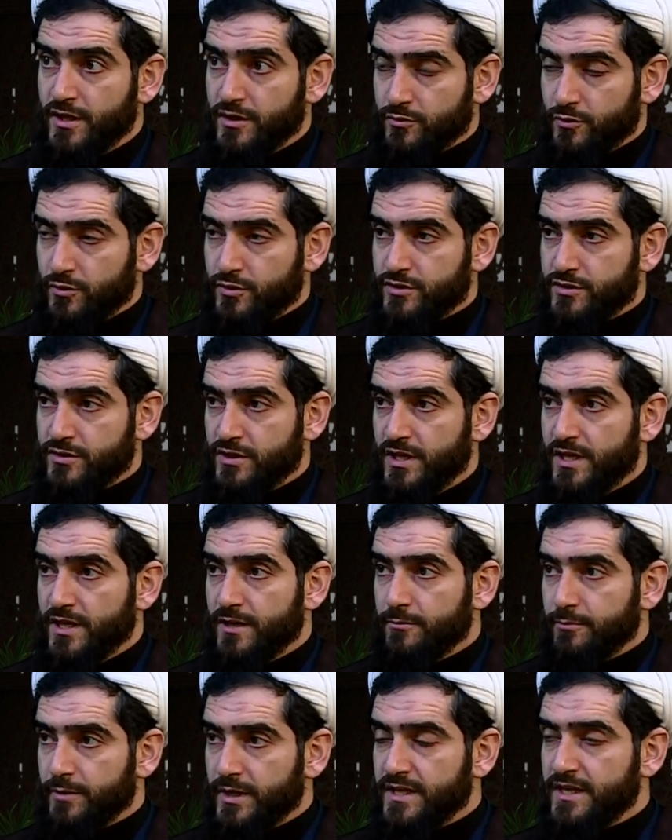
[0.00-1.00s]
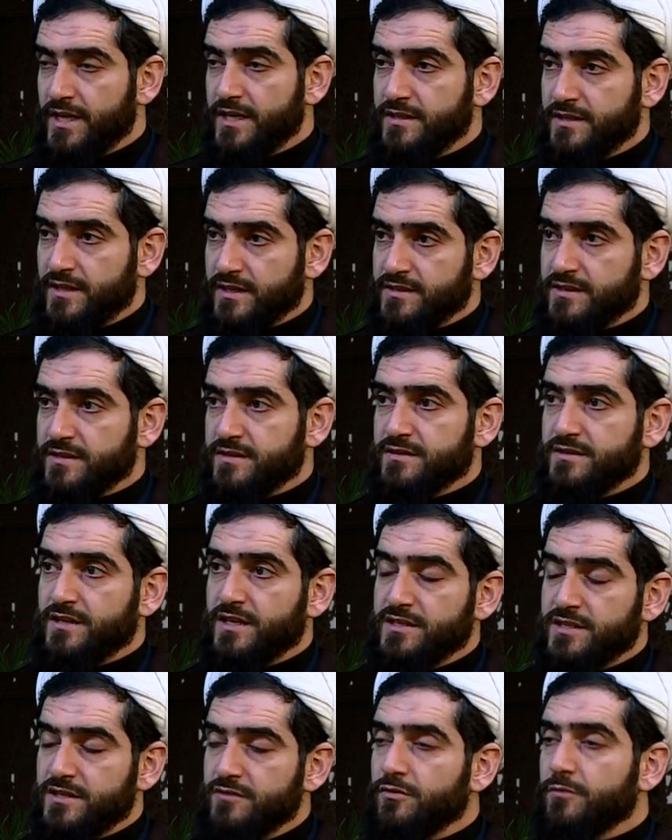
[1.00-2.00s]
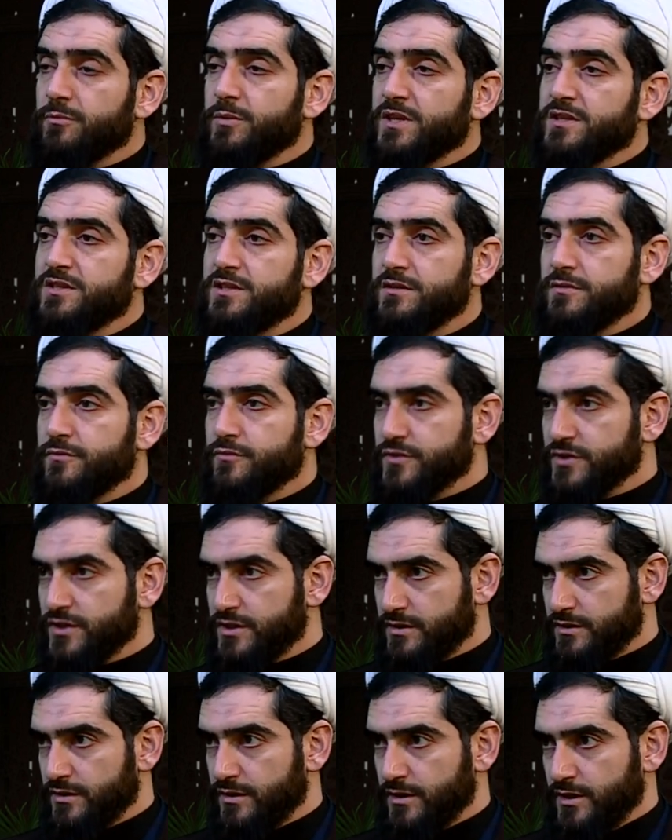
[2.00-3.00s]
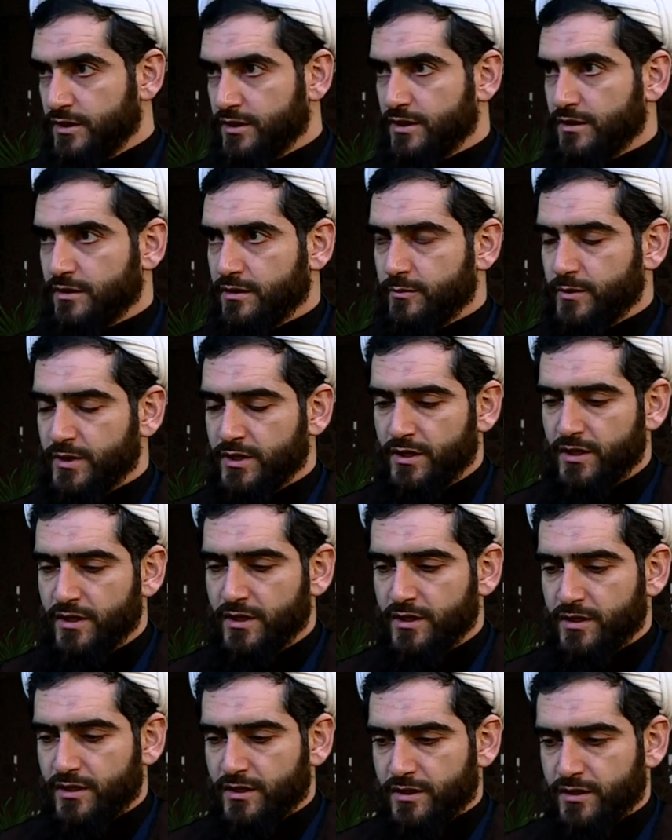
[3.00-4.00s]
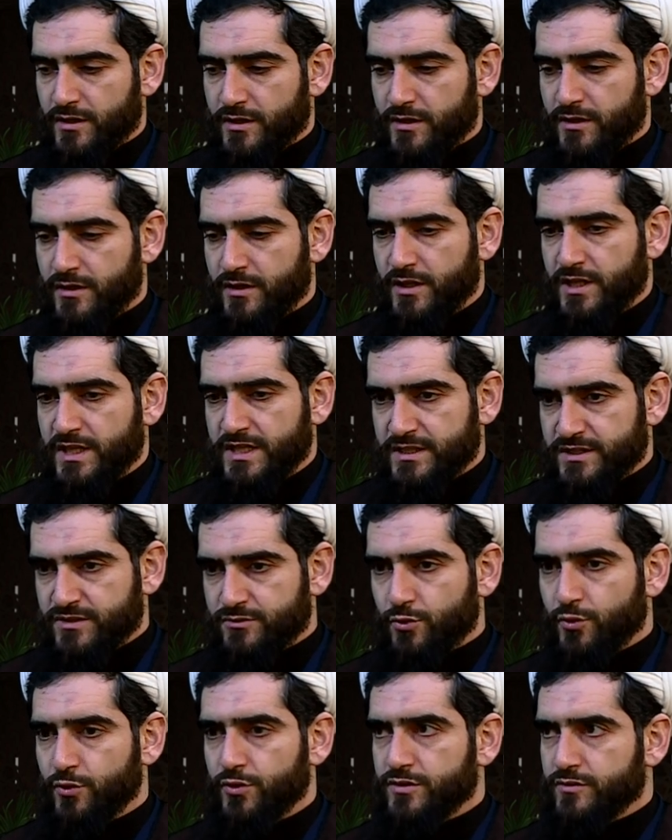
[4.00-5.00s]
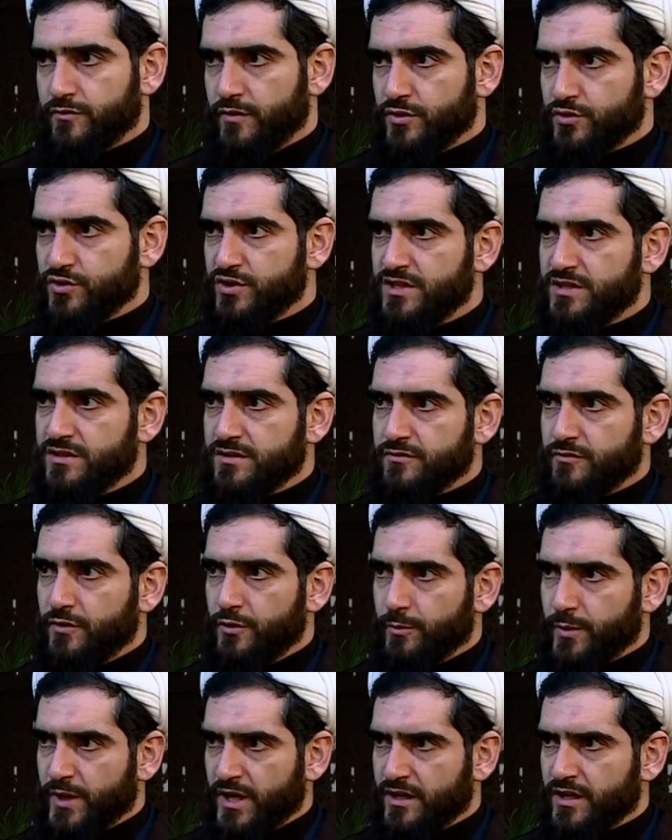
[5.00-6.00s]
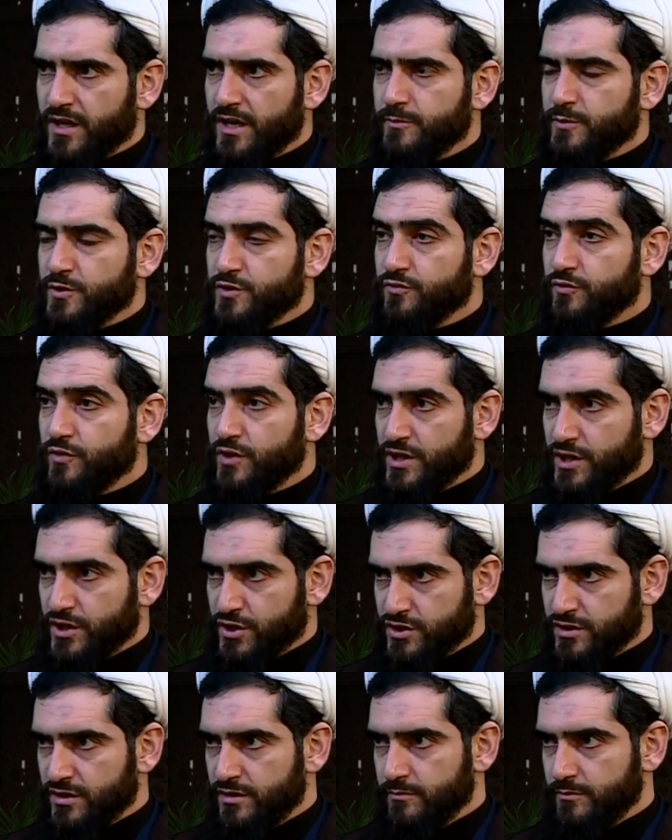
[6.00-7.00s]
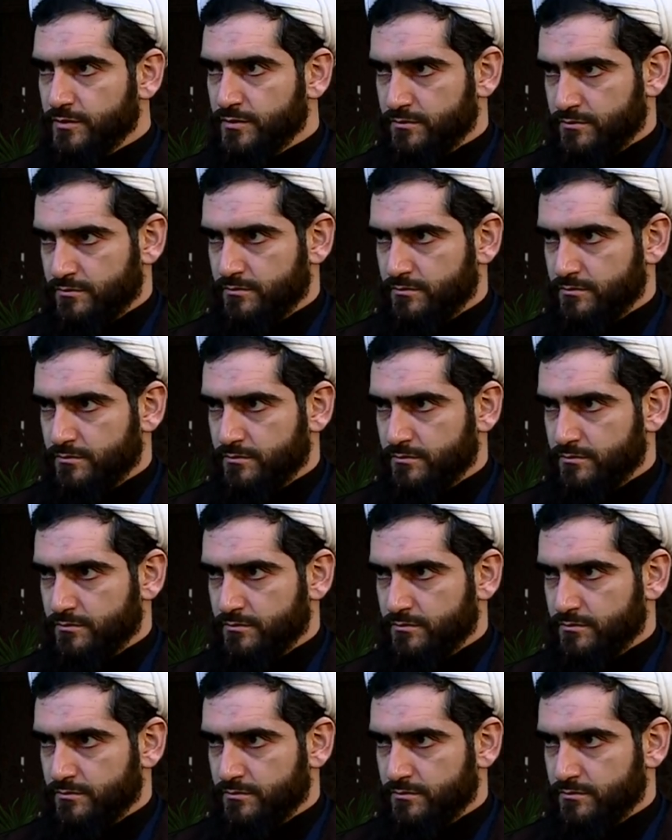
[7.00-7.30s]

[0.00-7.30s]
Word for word: То есть понять, осознать и воплотить в жизнь. И как бы э, строить свою жизнь, свою программу, свой режим.